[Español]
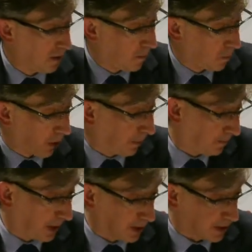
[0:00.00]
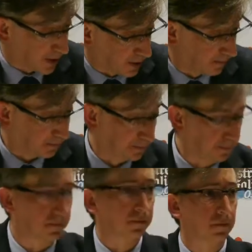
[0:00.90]
Bueno, es,
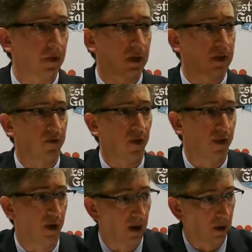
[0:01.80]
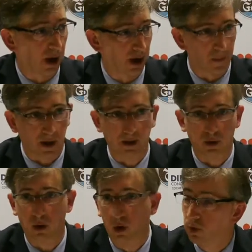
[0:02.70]
es difícil valorar el
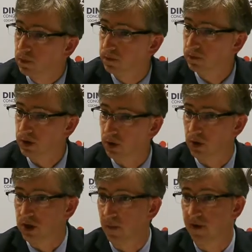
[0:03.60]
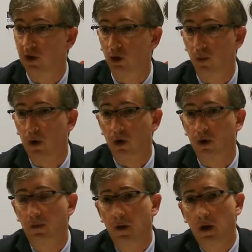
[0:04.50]
partido si no es empezando por,
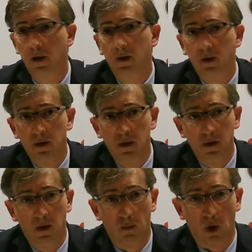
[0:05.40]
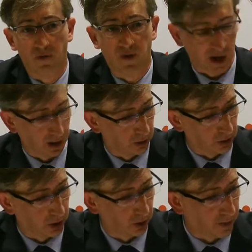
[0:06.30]
por el final. ¿no?
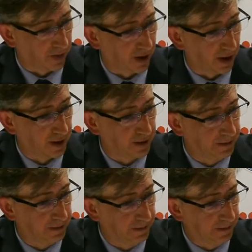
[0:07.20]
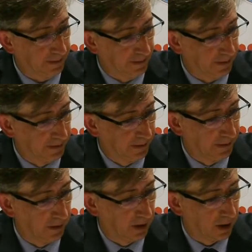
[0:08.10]
Quiero empezar
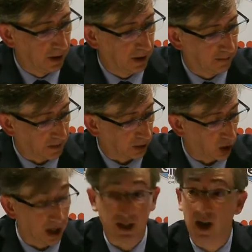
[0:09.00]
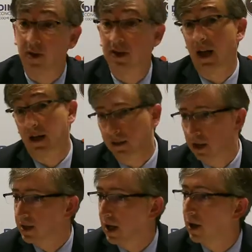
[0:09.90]
eh, dando las gracias a la
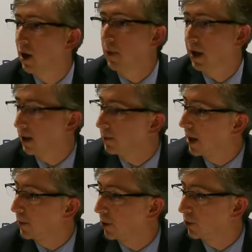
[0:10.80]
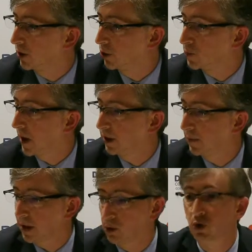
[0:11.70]
gente que se ha quedado para, aplaudirnos, para
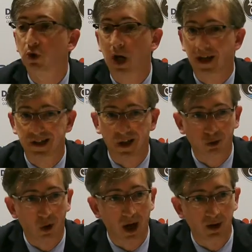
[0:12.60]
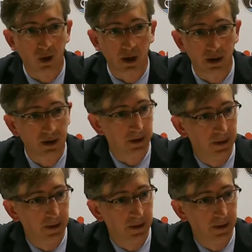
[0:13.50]
animarnos, los que han estado todo el año ahí